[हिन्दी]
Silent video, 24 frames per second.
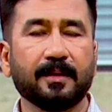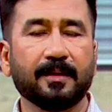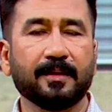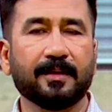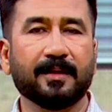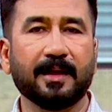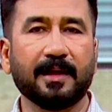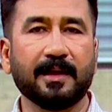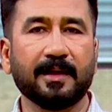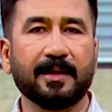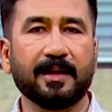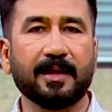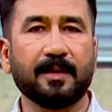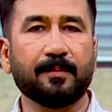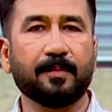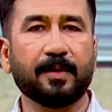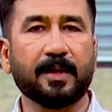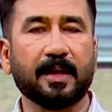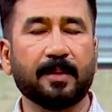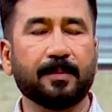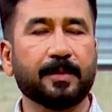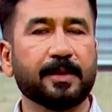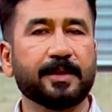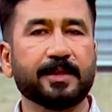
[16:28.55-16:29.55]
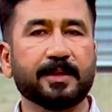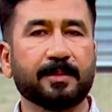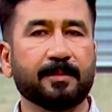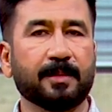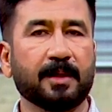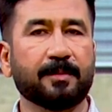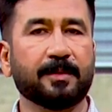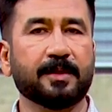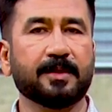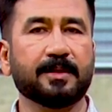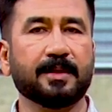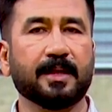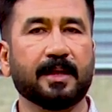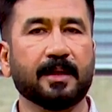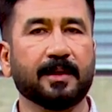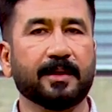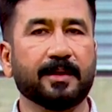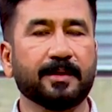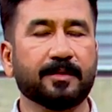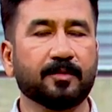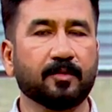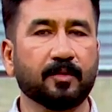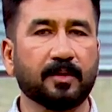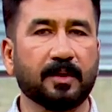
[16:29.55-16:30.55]
गल गए फिर आपने शिमला मिर्च डाल के
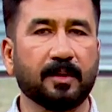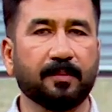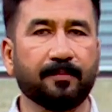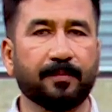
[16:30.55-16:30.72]
इसको दम